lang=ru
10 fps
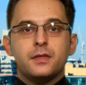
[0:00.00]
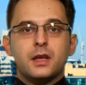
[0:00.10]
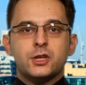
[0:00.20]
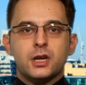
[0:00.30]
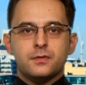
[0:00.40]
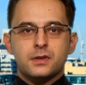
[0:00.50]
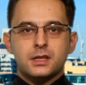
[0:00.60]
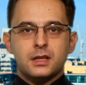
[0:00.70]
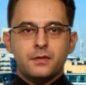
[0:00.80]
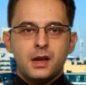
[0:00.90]
начать
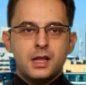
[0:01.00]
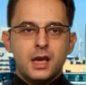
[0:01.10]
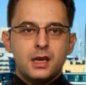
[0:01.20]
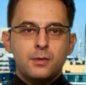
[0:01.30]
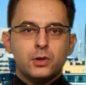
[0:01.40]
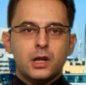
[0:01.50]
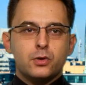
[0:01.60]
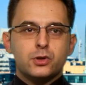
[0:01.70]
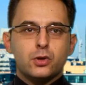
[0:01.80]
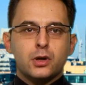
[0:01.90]
восстановление, им
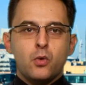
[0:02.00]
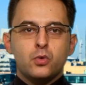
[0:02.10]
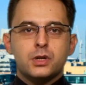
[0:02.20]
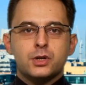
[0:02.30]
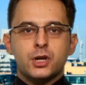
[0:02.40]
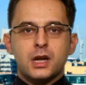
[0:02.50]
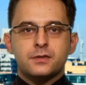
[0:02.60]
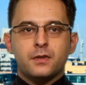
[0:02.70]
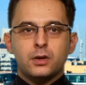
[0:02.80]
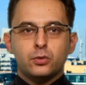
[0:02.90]
удалось только
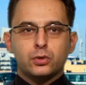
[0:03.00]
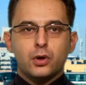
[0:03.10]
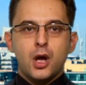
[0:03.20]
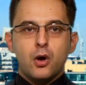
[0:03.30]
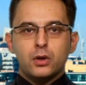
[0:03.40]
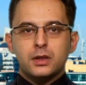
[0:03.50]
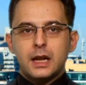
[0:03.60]
удержать валюту от